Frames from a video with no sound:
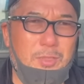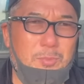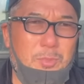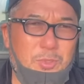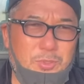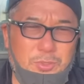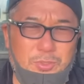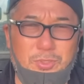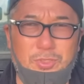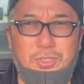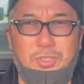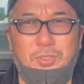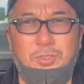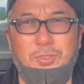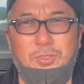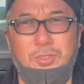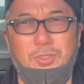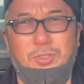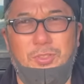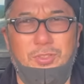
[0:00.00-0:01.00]
僕の仕
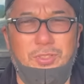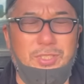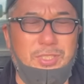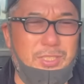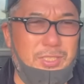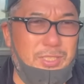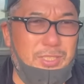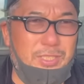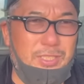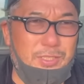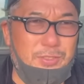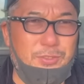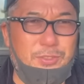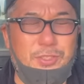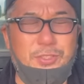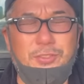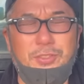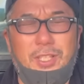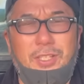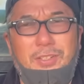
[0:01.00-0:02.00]
事の昼
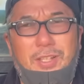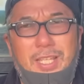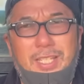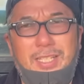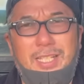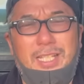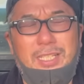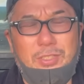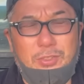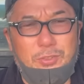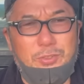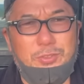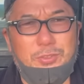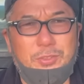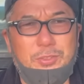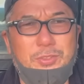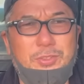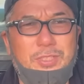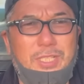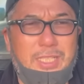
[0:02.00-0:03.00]
休憩の間という
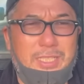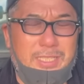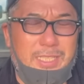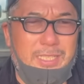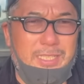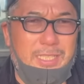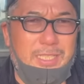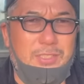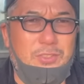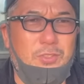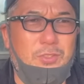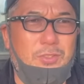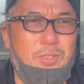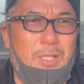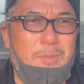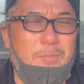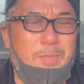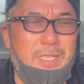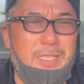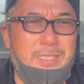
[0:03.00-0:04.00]
ことだったんで、ちょっと
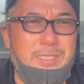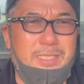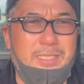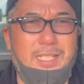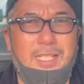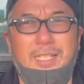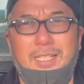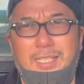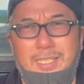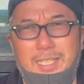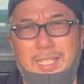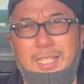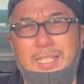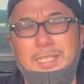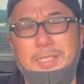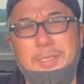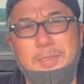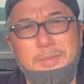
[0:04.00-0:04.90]
あんまり時間がね、